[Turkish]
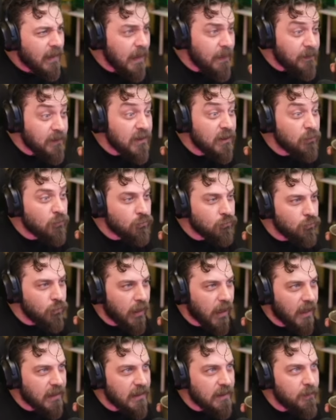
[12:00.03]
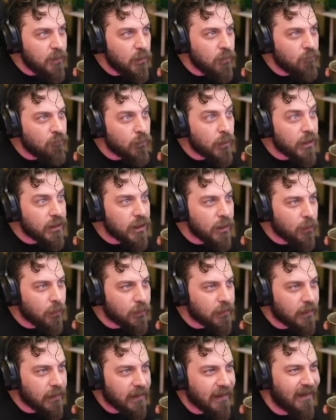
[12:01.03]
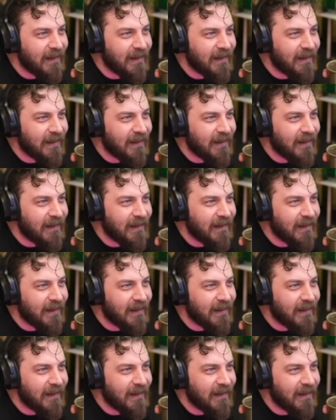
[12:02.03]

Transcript: Hepsini tutuyor adi bir gün vuracak onları.